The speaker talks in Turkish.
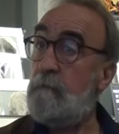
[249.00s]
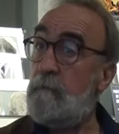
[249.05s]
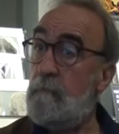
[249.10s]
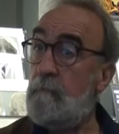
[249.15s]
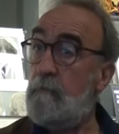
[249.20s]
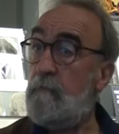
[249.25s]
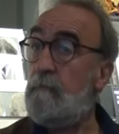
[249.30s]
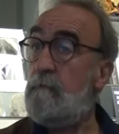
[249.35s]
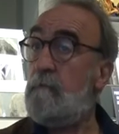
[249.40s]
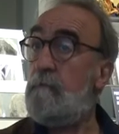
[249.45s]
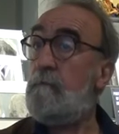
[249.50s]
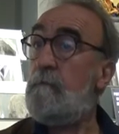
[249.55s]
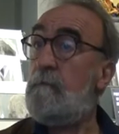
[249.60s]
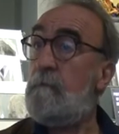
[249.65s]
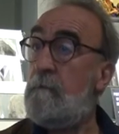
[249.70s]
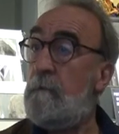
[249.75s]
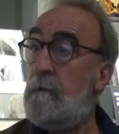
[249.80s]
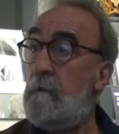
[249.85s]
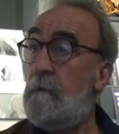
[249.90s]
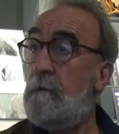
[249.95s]
bütün bu
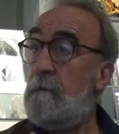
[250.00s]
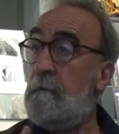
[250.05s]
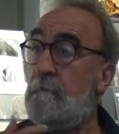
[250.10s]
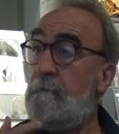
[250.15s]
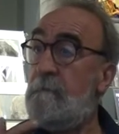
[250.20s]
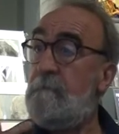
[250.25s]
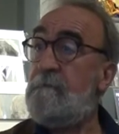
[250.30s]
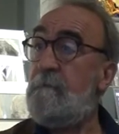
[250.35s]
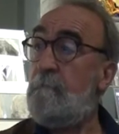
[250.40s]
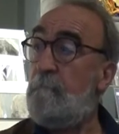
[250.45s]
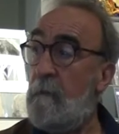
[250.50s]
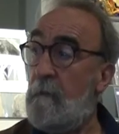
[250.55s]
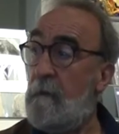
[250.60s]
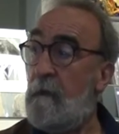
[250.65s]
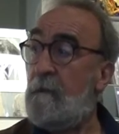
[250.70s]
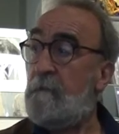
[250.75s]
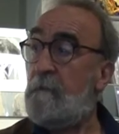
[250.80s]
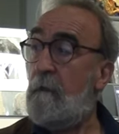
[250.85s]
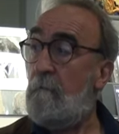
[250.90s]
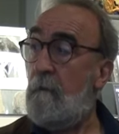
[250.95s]
e,
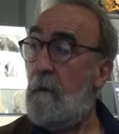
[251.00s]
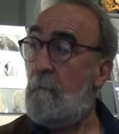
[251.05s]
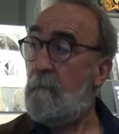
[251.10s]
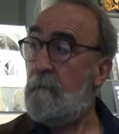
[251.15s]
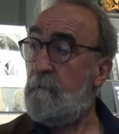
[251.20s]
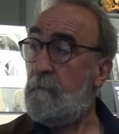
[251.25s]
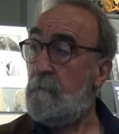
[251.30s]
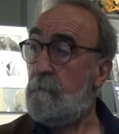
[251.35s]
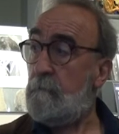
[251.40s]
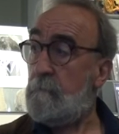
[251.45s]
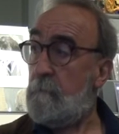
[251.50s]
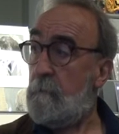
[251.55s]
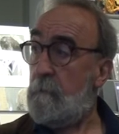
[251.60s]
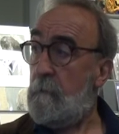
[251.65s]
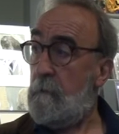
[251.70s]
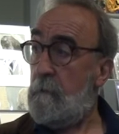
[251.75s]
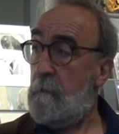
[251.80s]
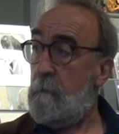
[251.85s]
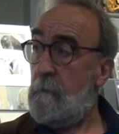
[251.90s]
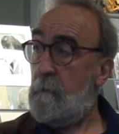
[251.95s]
disiplinler devam ediyordu.
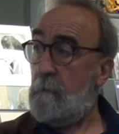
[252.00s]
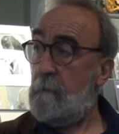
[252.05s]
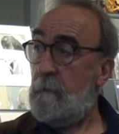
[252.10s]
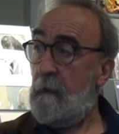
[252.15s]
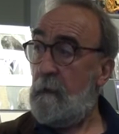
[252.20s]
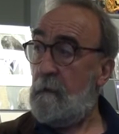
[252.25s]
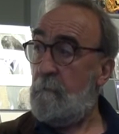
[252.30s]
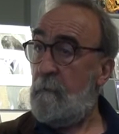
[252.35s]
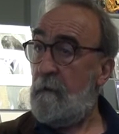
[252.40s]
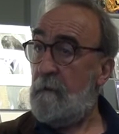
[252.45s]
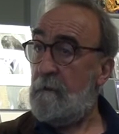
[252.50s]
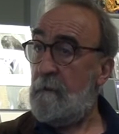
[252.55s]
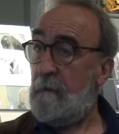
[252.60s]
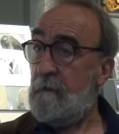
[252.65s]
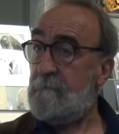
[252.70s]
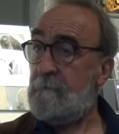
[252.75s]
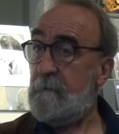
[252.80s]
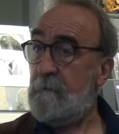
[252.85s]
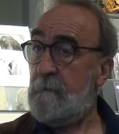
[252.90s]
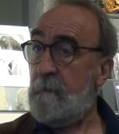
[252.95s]
Yani ben
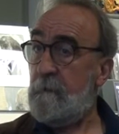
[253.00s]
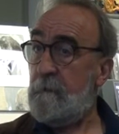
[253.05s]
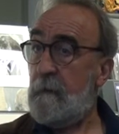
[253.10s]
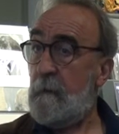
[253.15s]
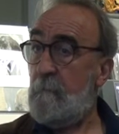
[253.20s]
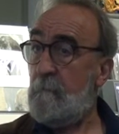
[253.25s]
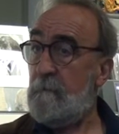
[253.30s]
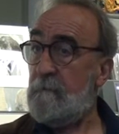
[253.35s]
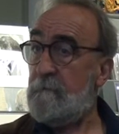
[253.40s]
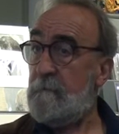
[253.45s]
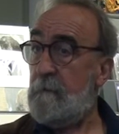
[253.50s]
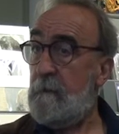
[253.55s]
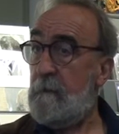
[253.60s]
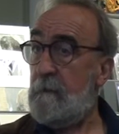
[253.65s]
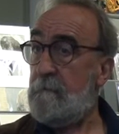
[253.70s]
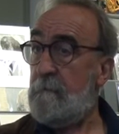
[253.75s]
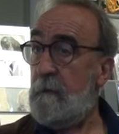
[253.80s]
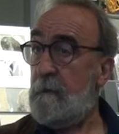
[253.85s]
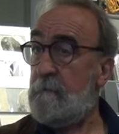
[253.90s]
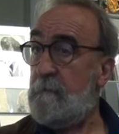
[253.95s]
gazetedeyken mesela
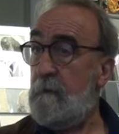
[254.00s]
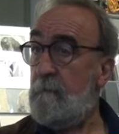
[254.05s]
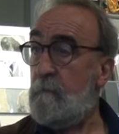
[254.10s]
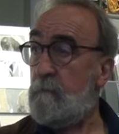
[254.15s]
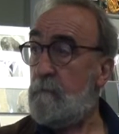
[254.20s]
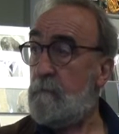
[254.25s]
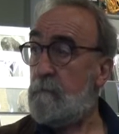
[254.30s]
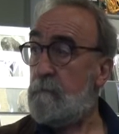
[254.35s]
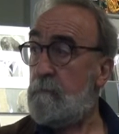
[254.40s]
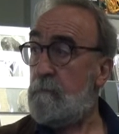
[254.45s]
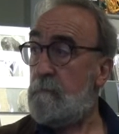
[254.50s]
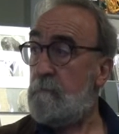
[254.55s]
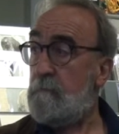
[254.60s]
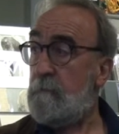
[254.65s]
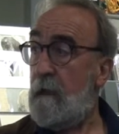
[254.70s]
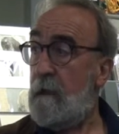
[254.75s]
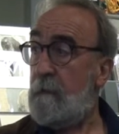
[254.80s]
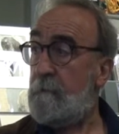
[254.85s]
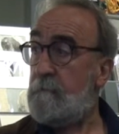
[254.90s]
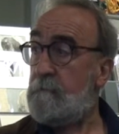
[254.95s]
yayın evi kurdum,
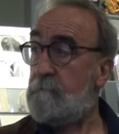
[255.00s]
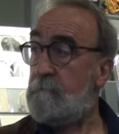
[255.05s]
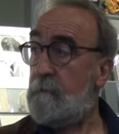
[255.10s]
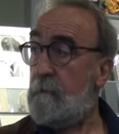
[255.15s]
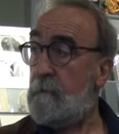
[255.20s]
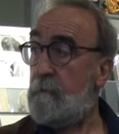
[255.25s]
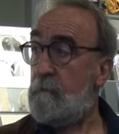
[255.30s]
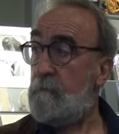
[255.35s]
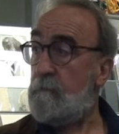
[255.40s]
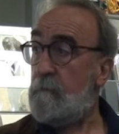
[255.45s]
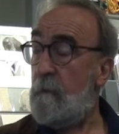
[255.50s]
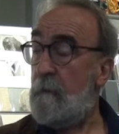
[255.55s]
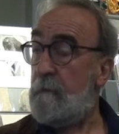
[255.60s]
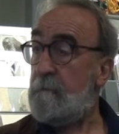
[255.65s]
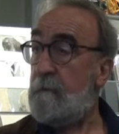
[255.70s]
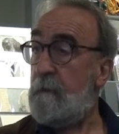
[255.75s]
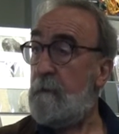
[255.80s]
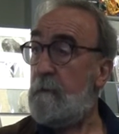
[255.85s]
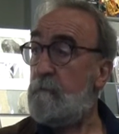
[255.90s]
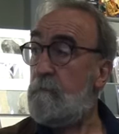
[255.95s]
dergi çıkarıyordum.
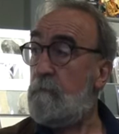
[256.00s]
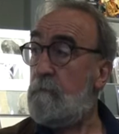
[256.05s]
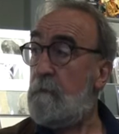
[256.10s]
Hatta yukarıda...